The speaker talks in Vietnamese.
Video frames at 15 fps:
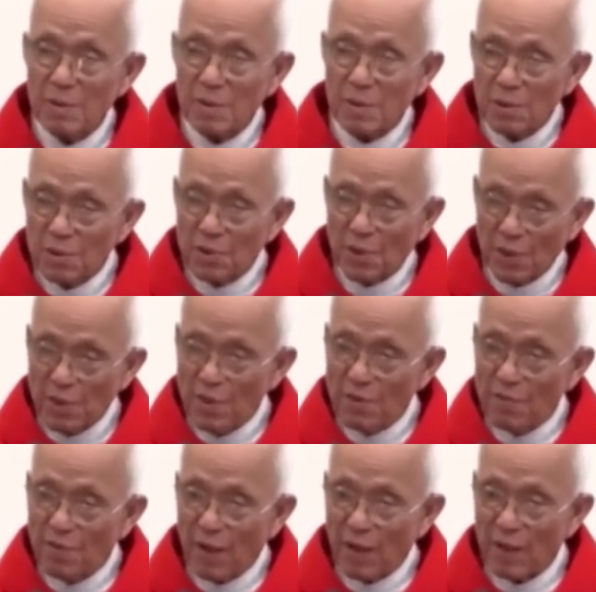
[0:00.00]
cứ chỉ như
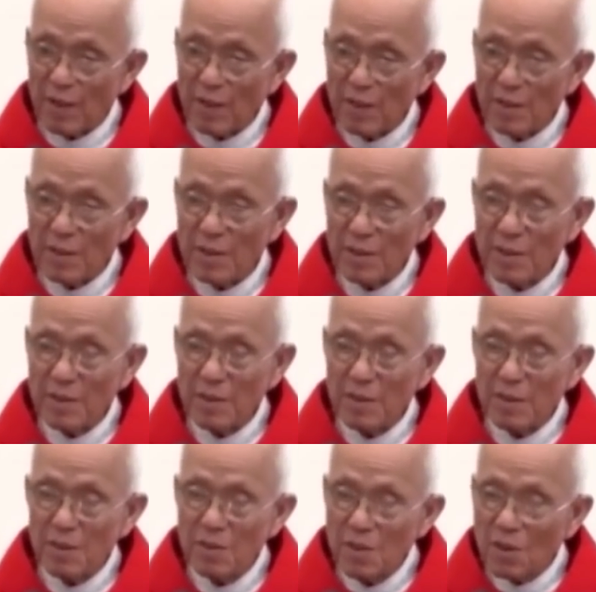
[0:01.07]
vậy
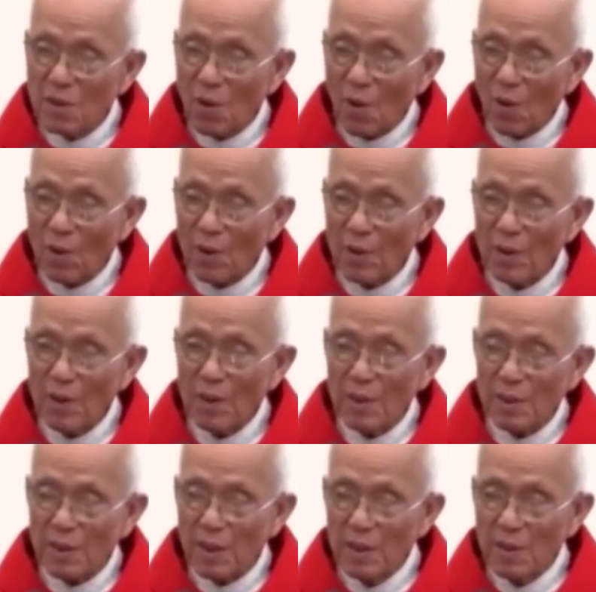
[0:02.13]
nhưng rồi
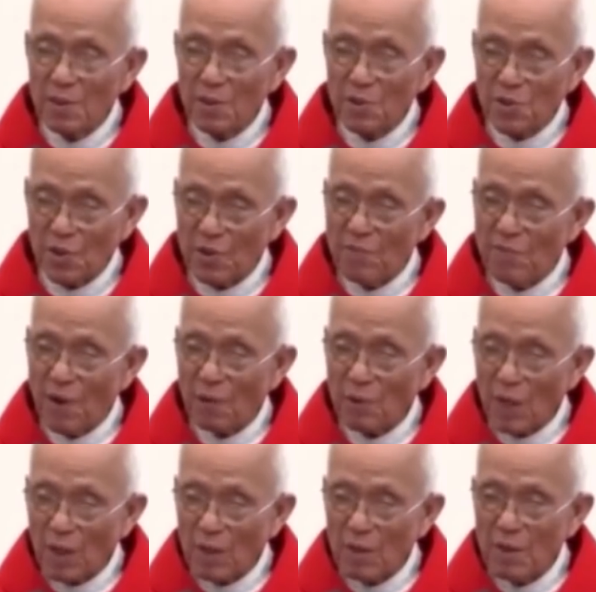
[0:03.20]
cái người chỉ vào
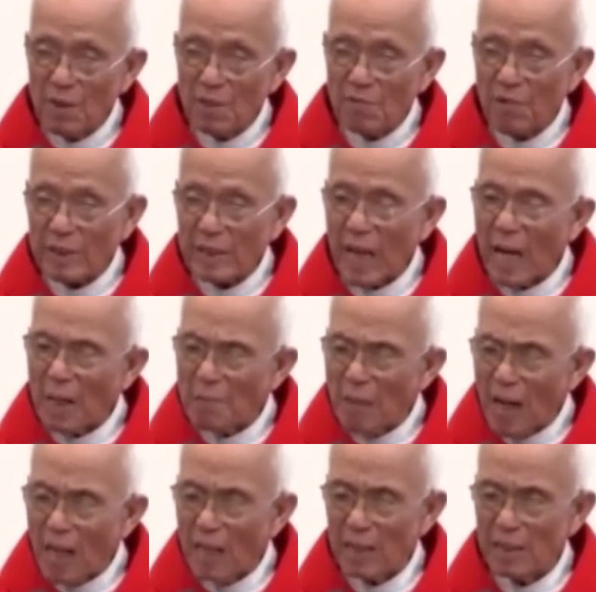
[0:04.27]
ngực và thắc
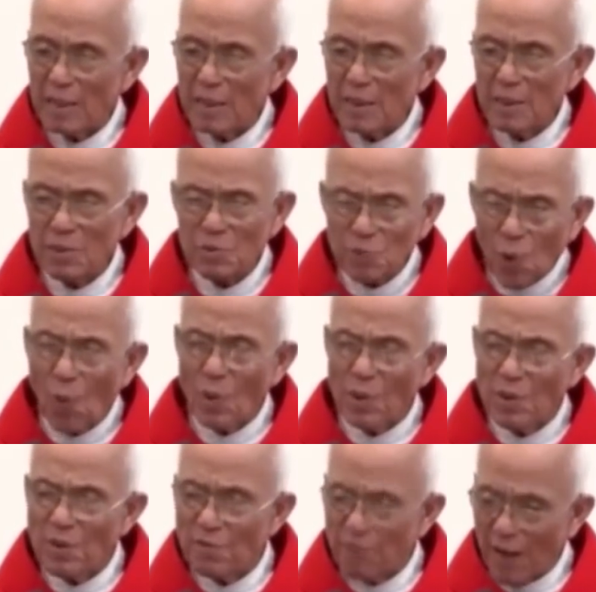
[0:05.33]
mắc tôi
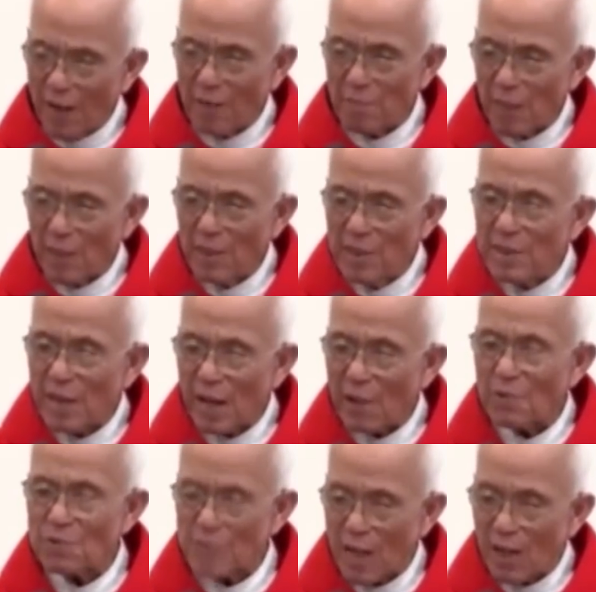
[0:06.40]
như vậy mà đi
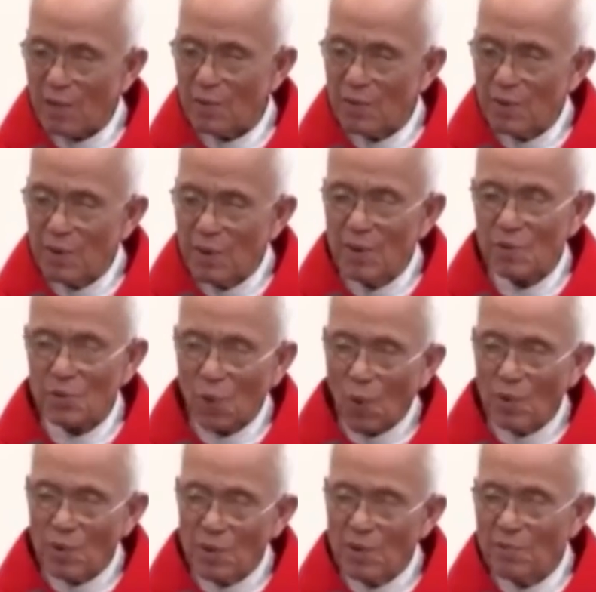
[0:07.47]
theo sao
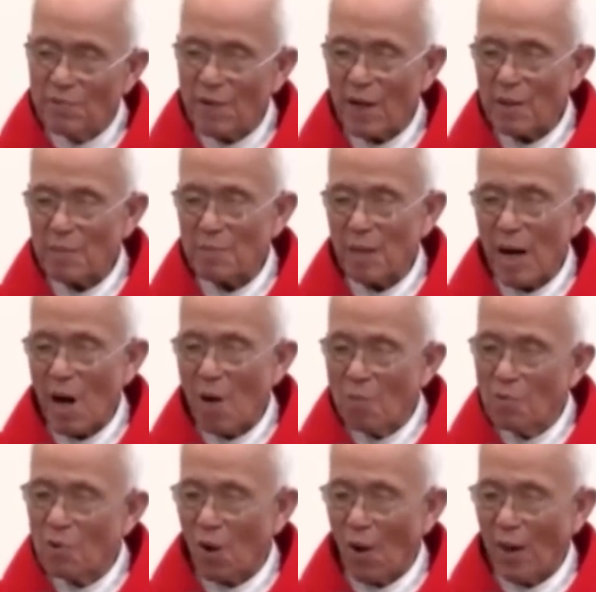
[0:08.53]
tôi như vậy mà
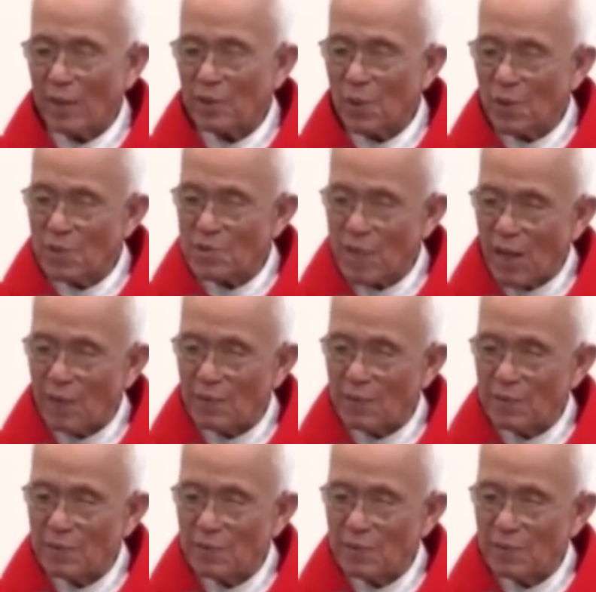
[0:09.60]
ông gọi tôi sao